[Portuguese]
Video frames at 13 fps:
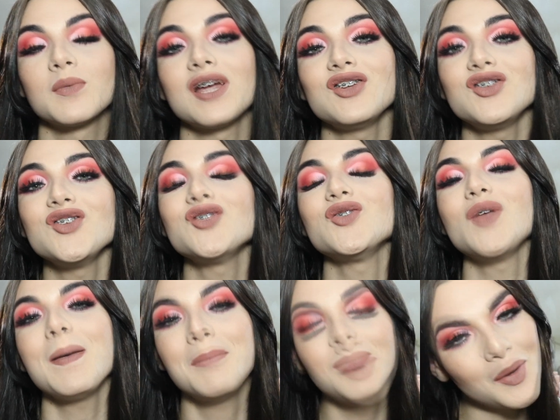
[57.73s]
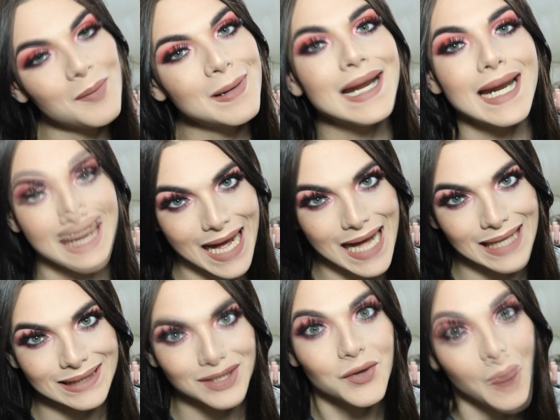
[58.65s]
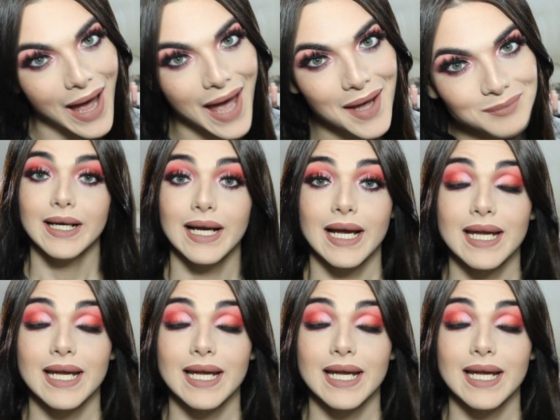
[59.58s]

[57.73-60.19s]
Porque a gente não é boba nem nada, não é?